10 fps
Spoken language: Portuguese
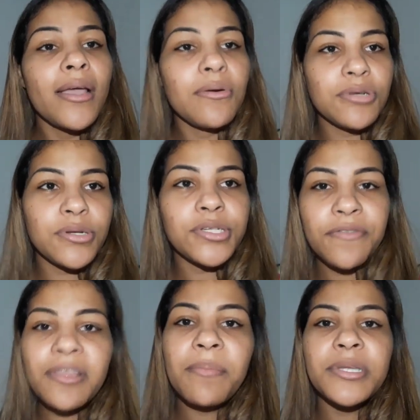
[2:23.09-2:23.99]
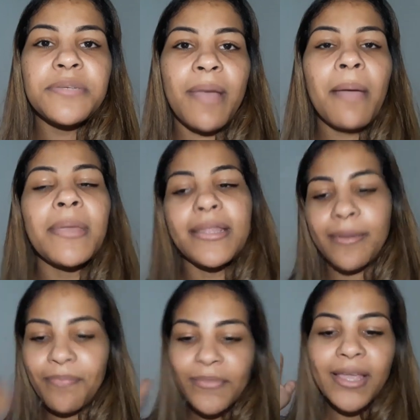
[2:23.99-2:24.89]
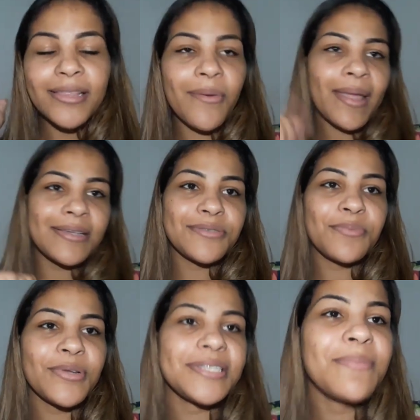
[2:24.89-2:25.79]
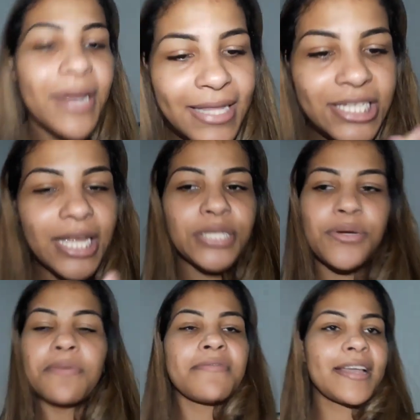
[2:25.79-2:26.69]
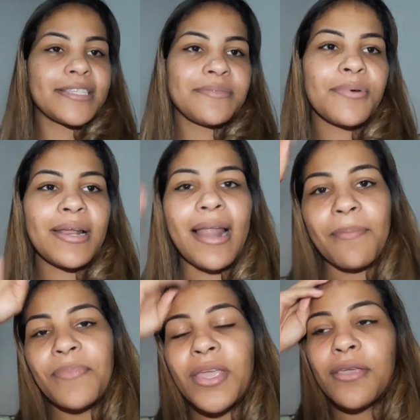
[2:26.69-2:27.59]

Hoje eu tive que pedir marmita. Então é isso, amores, bora deixar de conversa e bora lá.